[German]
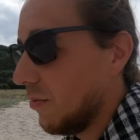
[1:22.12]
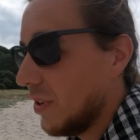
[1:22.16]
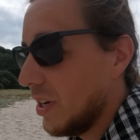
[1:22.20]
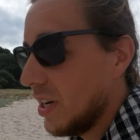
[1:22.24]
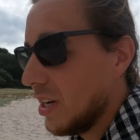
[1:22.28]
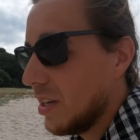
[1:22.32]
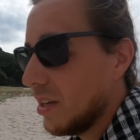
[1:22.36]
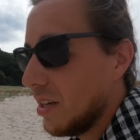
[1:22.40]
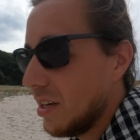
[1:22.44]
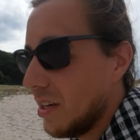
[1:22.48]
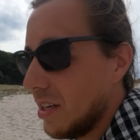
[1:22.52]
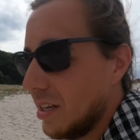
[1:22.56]

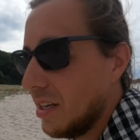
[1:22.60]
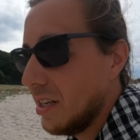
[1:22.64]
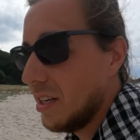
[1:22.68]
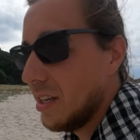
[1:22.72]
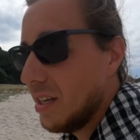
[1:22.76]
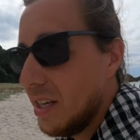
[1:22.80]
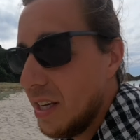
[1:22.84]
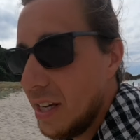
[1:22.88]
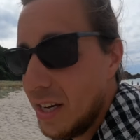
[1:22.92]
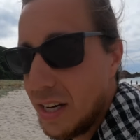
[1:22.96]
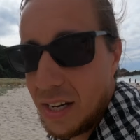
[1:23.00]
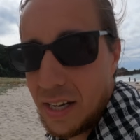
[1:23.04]
wir sind
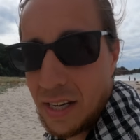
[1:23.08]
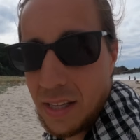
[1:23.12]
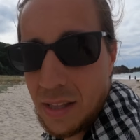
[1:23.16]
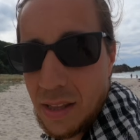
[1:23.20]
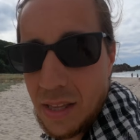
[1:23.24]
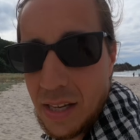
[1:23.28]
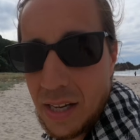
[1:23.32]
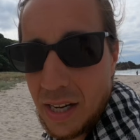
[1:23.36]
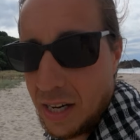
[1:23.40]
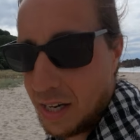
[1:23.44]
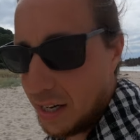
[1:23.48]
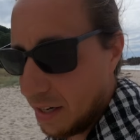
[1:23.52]
hier
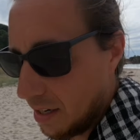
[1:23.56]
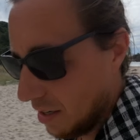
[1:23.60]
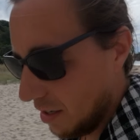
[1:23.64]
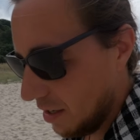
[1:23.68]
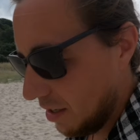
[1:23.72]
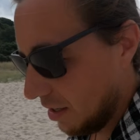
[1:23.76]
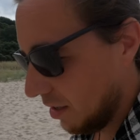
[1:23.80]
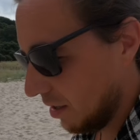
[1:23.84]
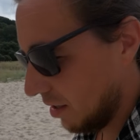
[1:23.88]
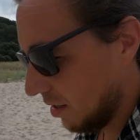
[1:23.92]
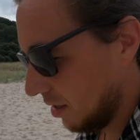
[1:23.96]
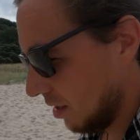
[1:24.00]
jetzt gerade
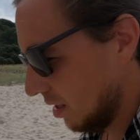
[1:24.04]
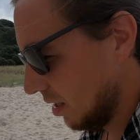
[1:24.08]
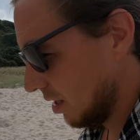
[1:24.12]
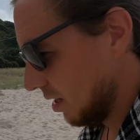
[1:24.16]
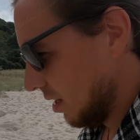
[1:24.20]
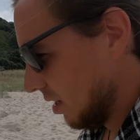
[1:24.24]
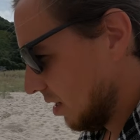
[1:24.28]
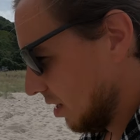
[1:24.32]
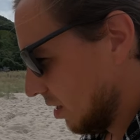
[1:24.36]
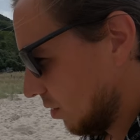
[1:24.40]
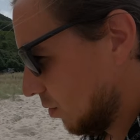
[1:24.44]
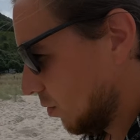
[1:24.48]
in
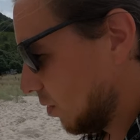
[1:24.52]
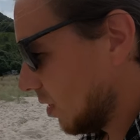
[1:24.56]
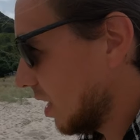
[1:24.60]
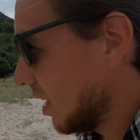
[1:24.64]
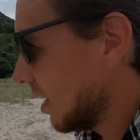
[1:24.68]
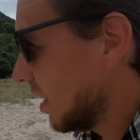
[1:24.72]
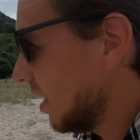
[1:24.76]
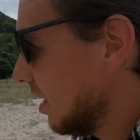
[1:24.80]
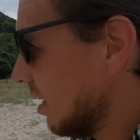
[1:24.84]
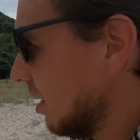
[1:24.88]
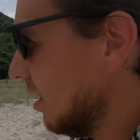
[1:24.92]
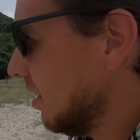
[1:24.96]

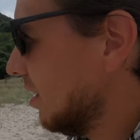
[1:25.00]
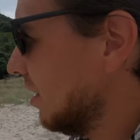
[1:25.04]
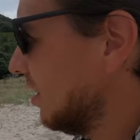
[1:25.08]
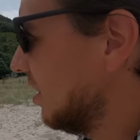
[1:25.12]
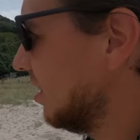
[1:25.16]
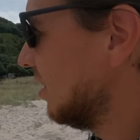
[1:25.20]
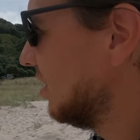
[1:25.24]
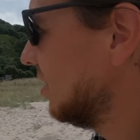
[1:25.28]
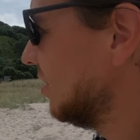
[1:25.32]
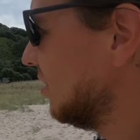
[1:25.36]
Turanga